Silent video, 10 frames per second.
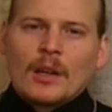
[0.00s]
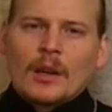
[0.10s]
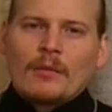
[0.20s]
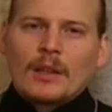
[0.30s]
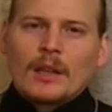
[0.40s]

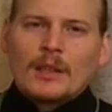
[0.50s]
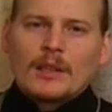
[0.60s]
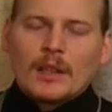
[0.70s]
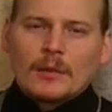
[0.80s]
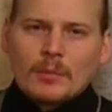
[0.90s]
в отказе
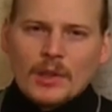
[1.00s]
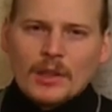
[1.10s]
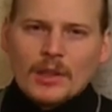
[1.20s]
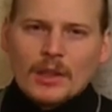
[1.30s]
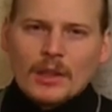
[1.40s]
от
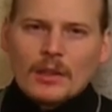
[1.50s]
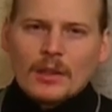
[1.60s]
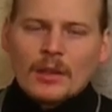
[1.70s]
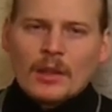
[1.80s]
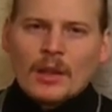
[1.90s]
пищи,
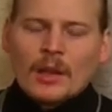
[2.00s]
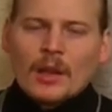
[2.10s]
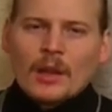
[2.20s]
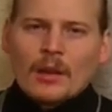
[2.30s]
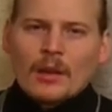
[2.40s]

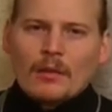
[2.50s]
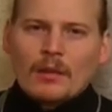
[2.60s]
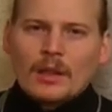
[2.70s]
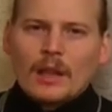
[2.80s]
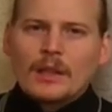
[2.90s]
в
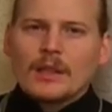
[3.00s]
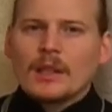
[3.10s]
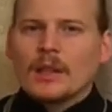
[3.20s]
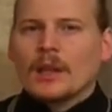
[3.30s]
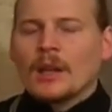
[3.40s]

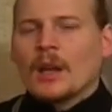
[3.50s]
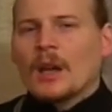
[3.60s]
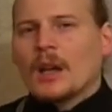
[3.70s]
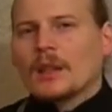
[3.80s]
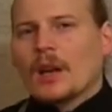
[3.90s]
отказе
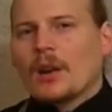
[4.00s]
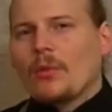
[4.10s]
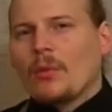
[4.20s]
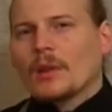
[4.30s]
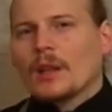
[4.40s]
от
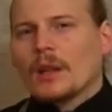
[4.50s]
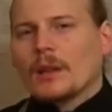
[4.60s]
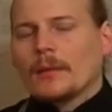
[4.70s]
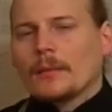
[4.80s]
какого-то